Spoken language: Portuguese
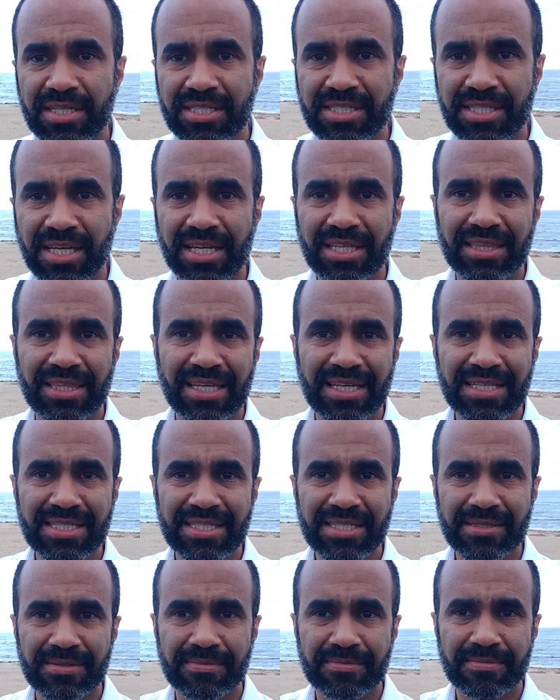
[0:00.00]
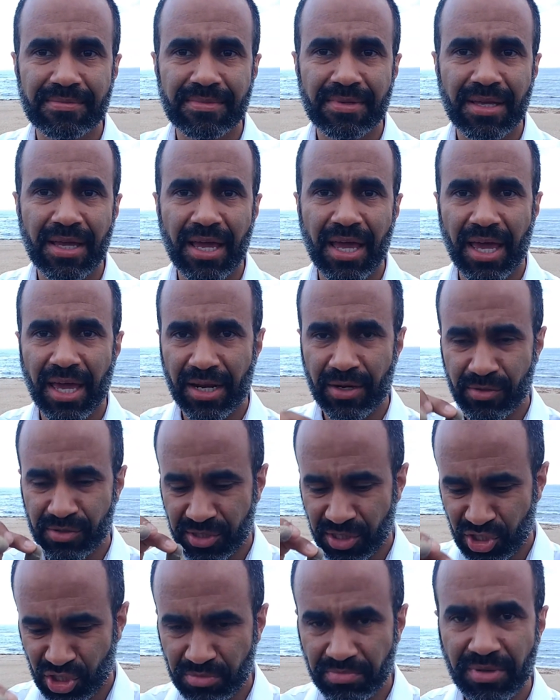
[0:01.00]
incerteza, era um
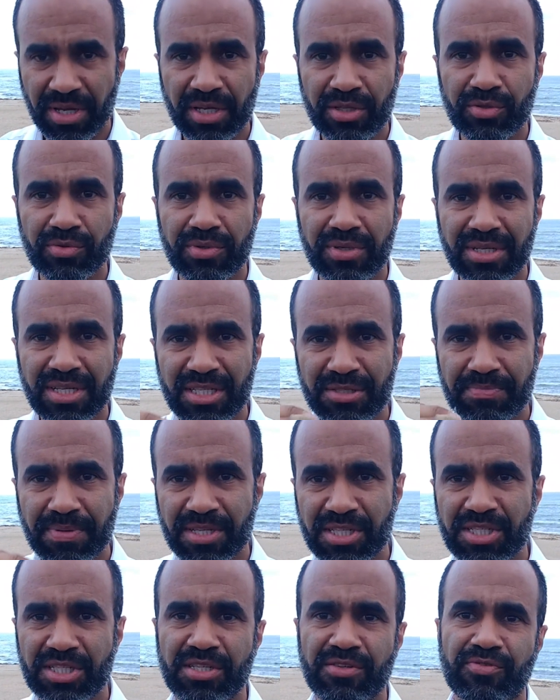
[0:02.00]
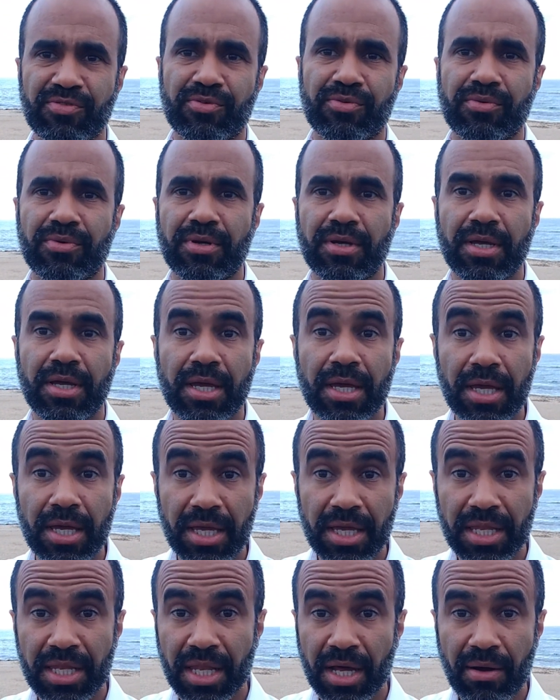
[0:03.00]
sentimento específico,
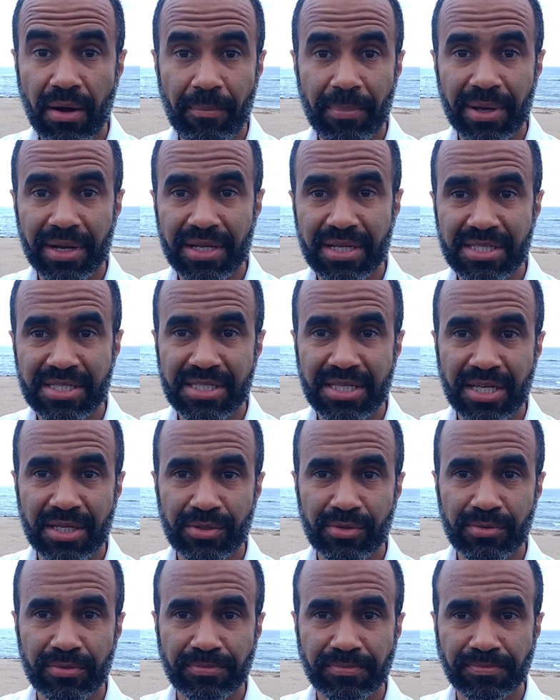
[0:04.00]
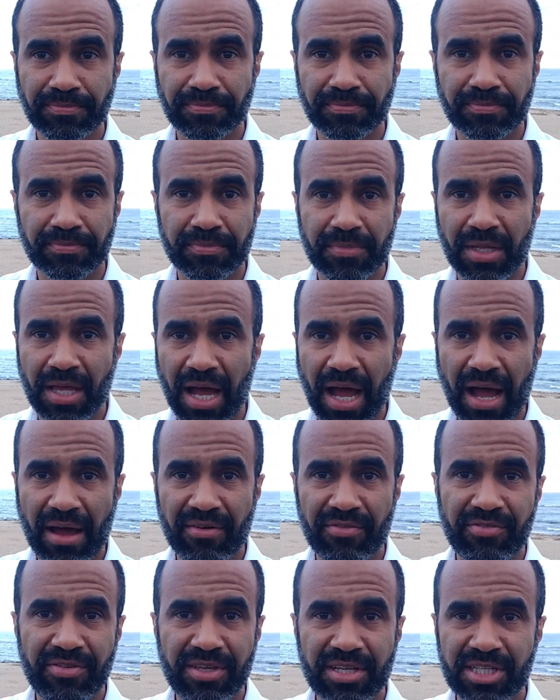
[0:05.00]
e não aparecendo
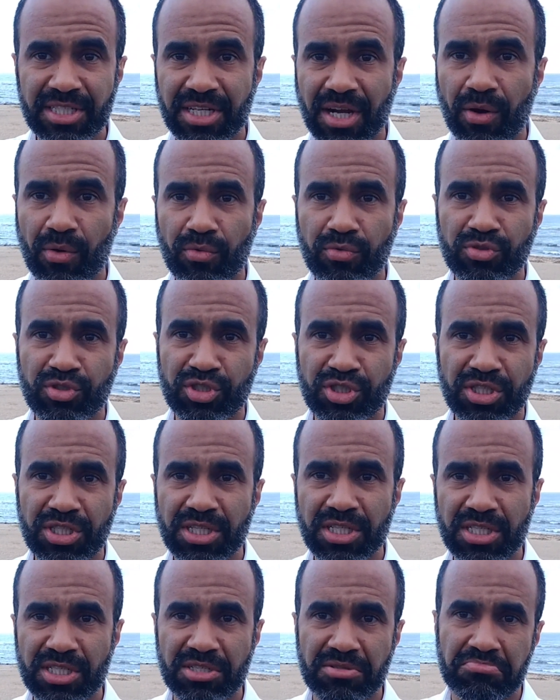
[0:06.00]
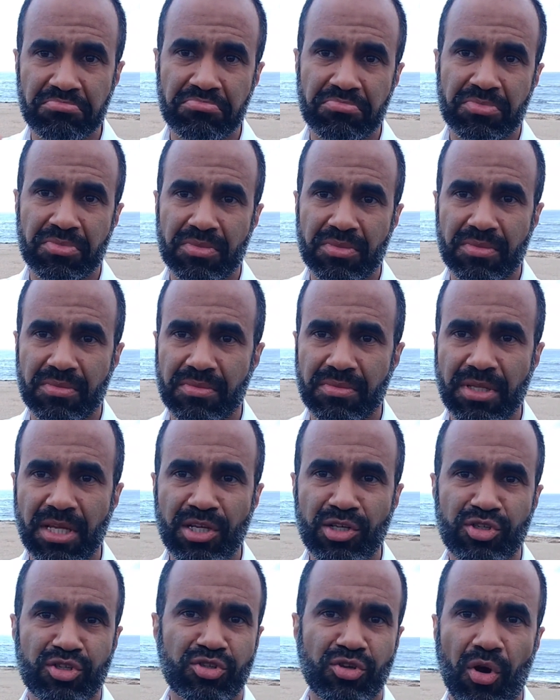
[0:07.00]
havia já alguns dias
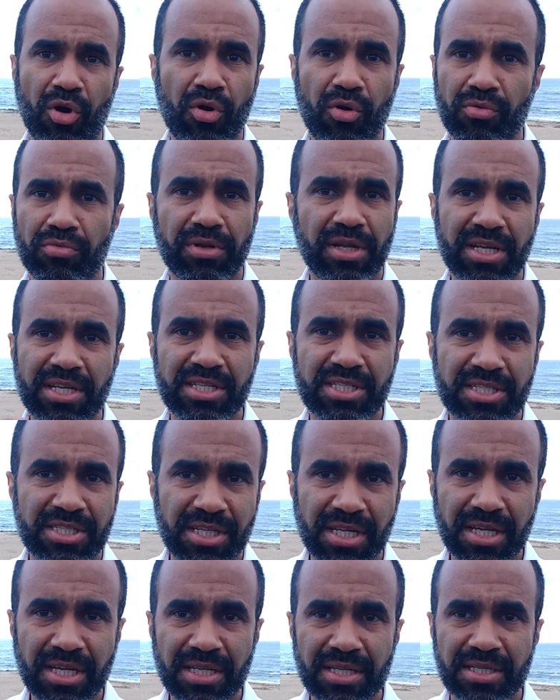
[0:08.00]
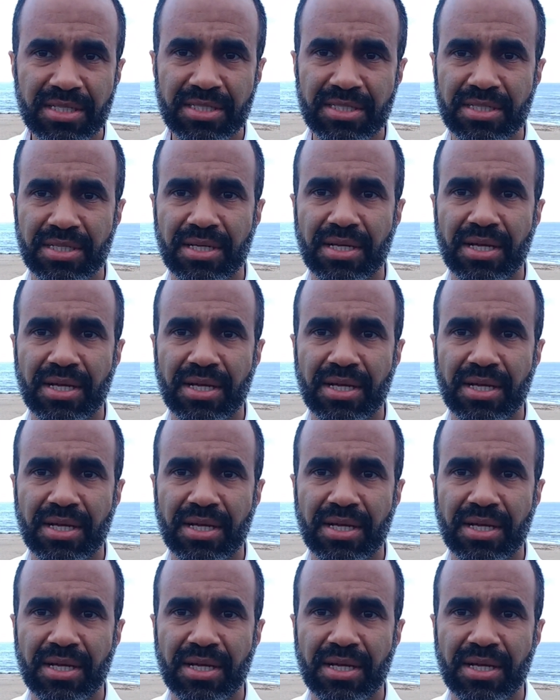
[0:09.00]
nem sol, nem estrelas,